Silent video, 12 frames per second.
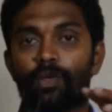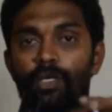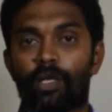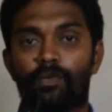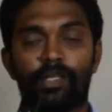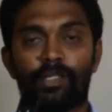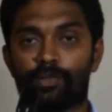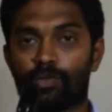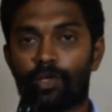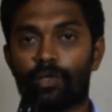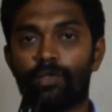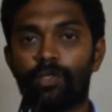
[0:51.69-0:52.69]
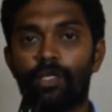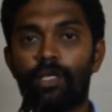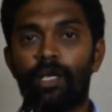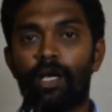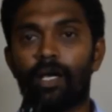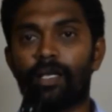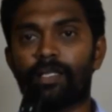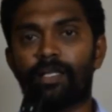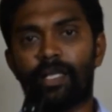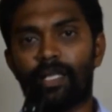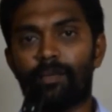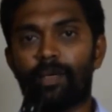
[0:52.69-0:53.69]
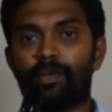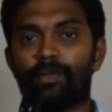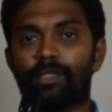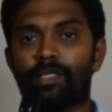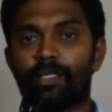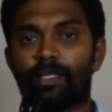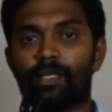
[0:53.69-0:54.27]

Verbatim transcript: ஒரு கருவின்னு தான் சொல்லணும் இதை நிறைய பேர் வந்து